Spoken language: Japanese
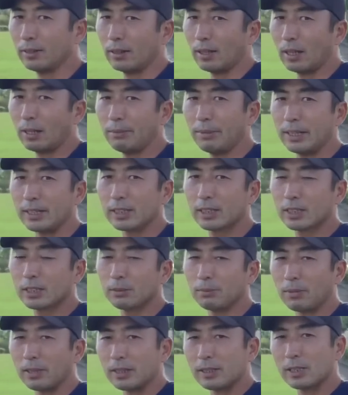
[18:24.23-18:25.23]
斜めに
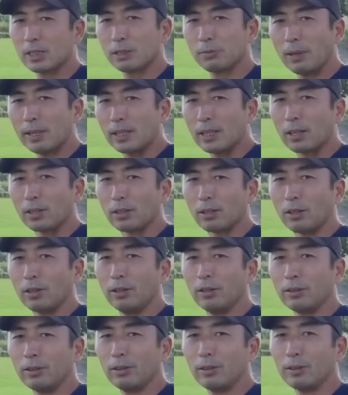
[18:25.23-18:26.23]
また滑ってると
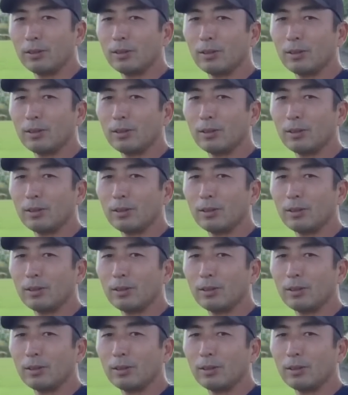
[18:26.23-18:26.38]
いう、